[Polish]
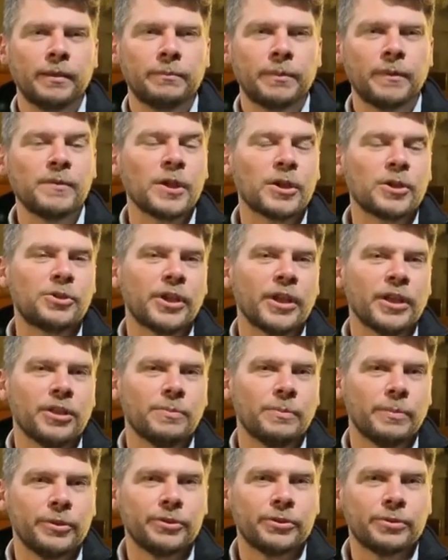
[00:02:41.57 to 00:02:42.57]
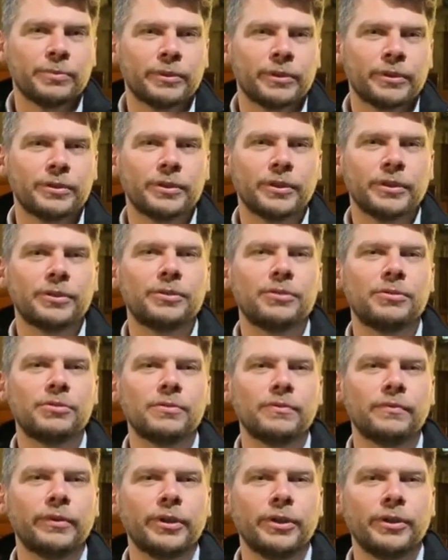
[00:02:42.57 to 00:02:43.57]
Pewnie chcielibyśmy
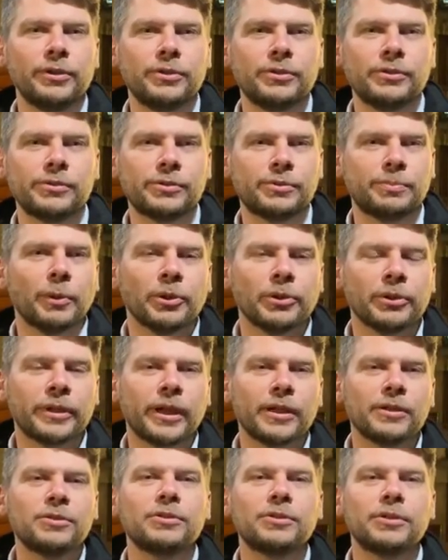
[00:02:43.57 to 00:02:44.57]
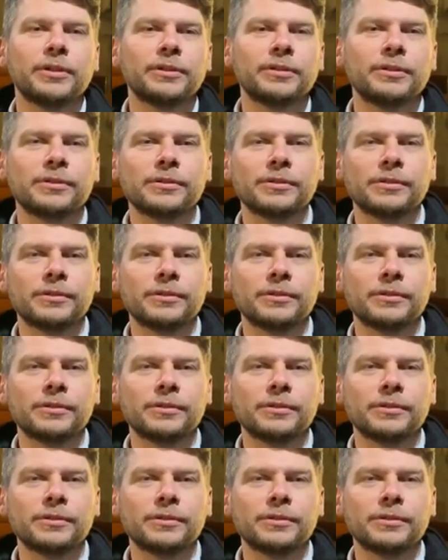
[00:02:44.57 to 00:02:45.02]
gdzieś wyjść, spotkać się